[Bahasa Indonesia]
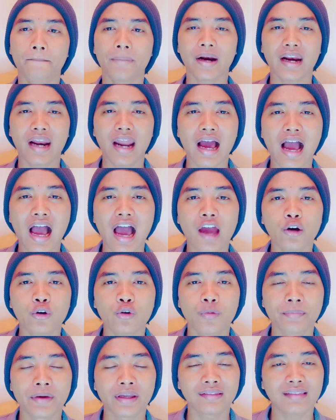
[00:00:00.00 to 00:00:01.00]
perang
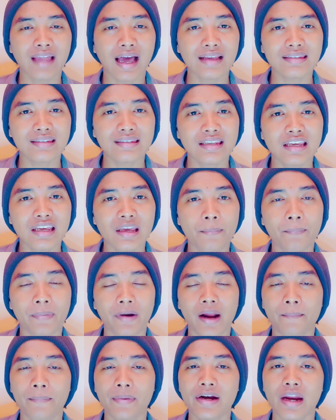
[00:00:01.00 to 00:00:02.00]
argumentasi
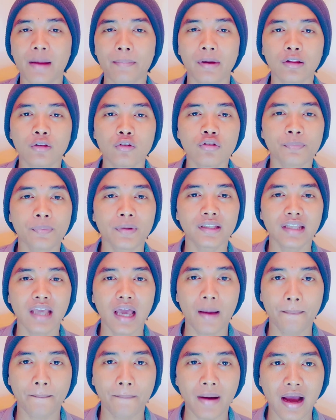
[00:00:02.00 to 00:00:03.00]
perang pendapat itu seperti
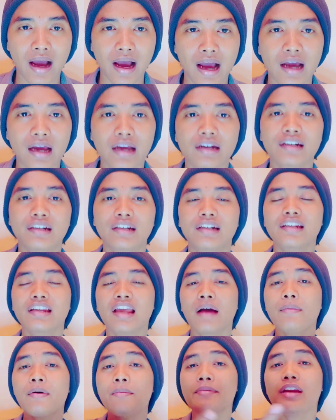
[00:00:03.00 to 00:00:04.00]
apa
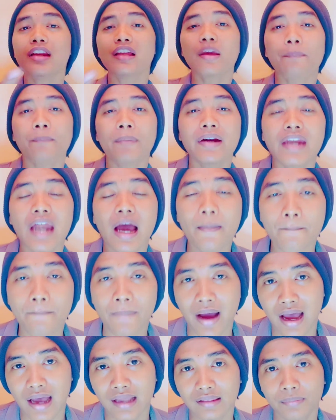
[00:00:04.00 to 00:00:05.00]
dia memiliki
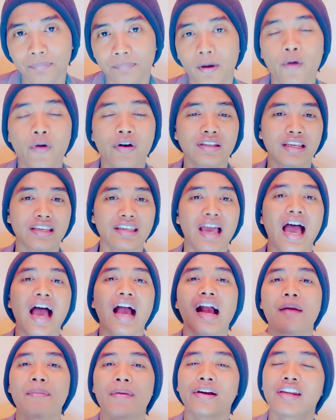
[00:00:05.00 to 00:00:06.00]
pendapat bahwasanya
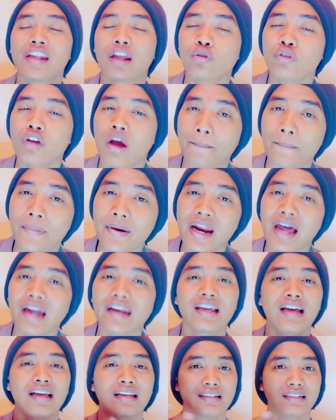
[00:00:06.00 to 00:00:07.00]
agama dia itu yang
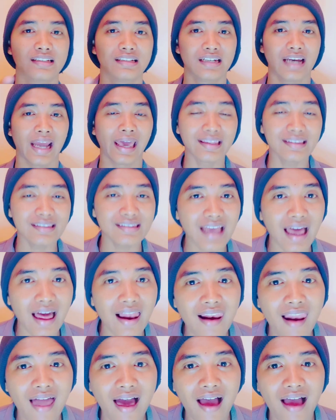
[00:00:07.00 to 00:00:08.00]
benar yang lain
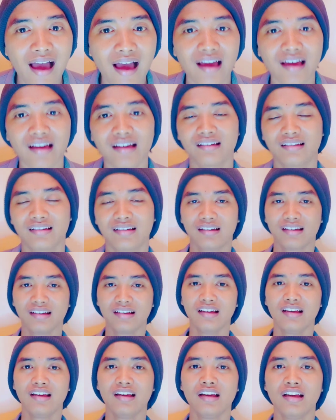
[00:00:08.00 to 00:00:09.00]
salah
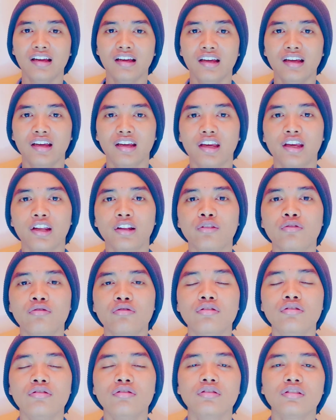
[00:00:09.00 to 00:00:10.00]

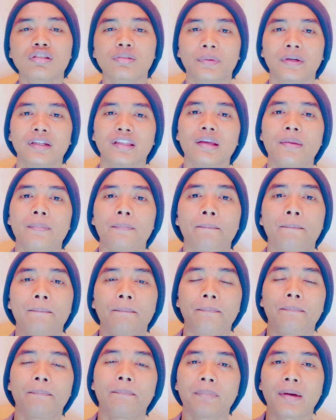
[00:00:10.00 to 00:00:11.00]
itu seperti
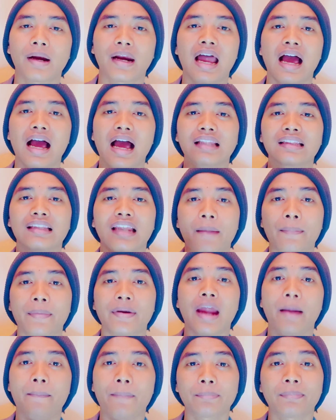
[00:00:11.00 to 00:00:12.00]
perang antara
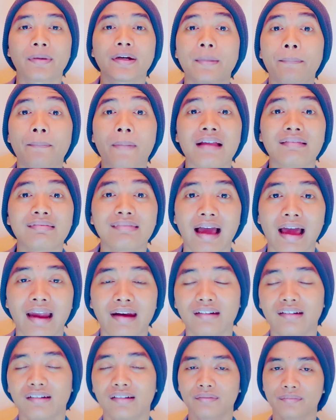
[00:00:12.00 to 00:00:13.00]
pendapat perdebatan